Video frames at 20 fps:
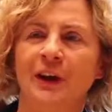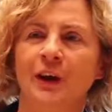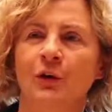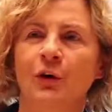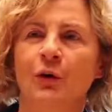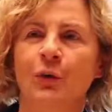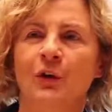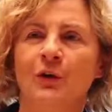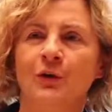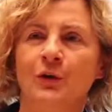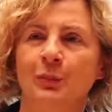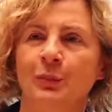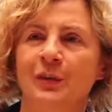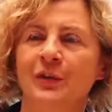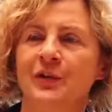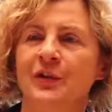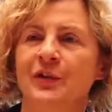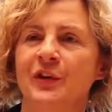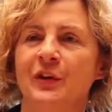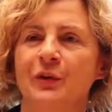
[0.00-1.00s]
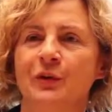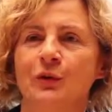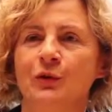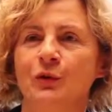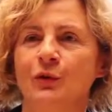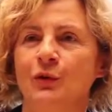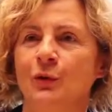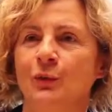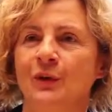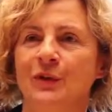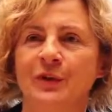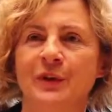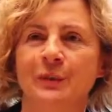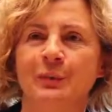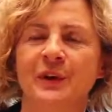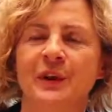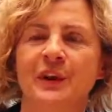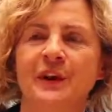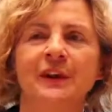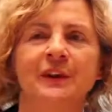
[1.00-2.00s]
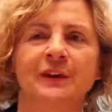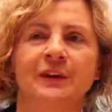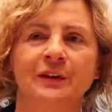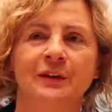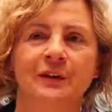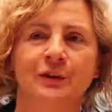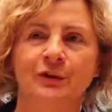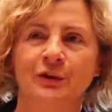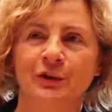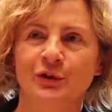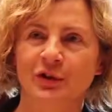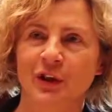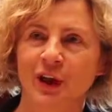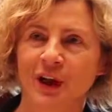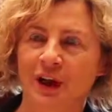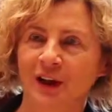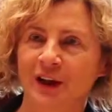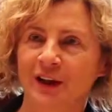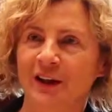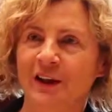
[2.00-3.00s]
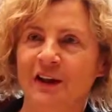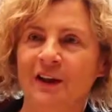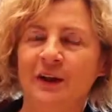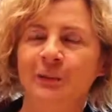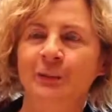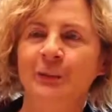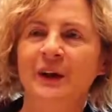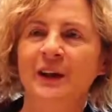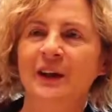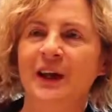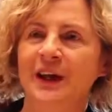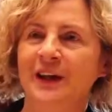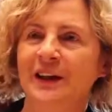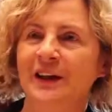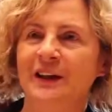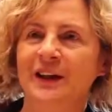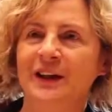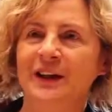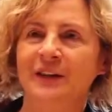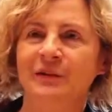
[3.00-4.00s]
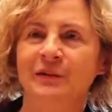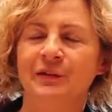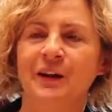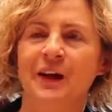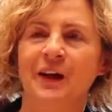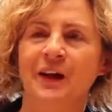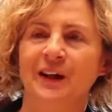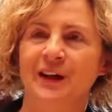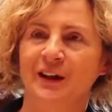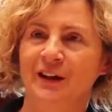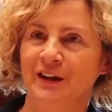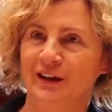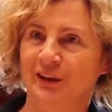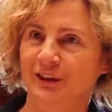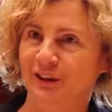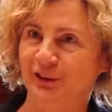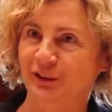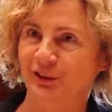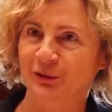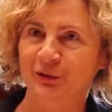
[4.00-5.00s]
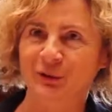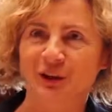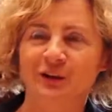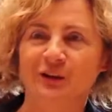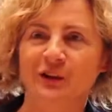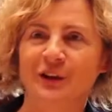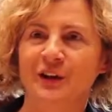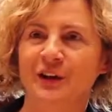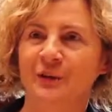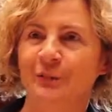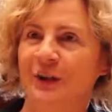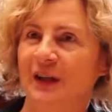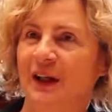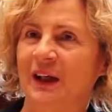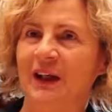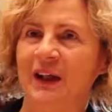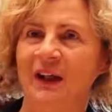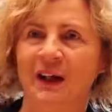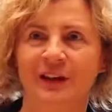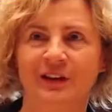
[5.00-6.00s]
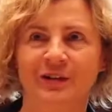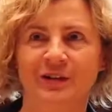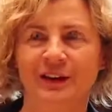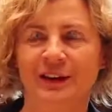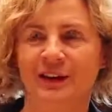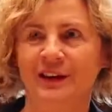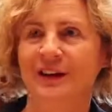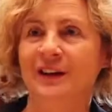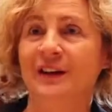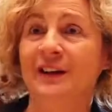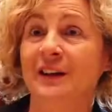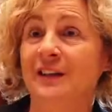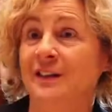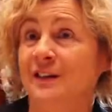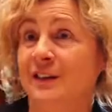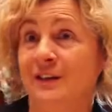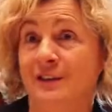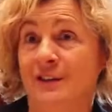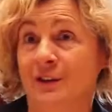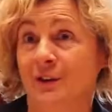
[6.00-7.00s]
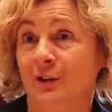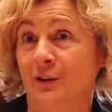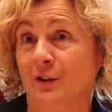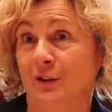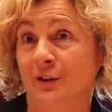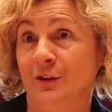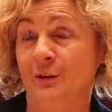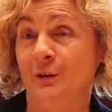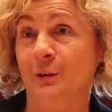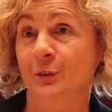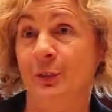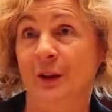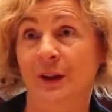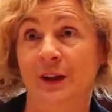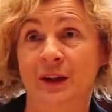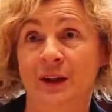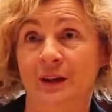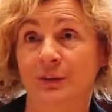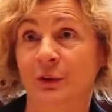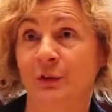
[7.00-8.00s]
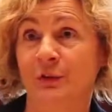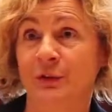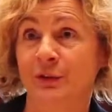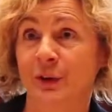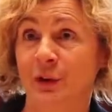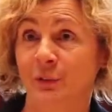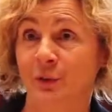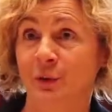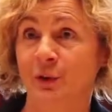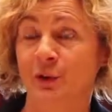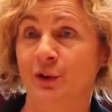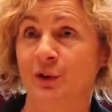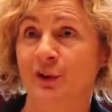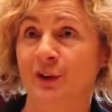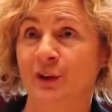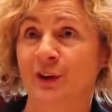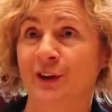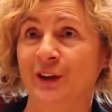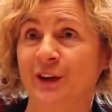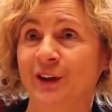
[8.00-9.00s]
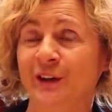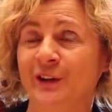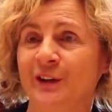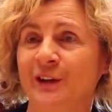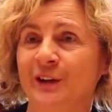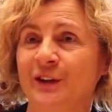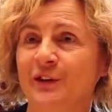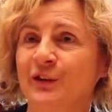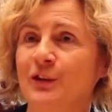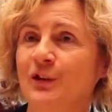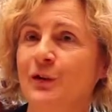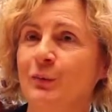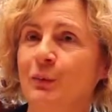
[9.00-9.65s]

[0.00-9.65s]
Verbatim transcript: con questo pensiero che ci sono queste pietre dove già migliaia di anni fa eh, la gente parlava delle stesse cose di cui parliamo e viviamo noi. Sì. Ci si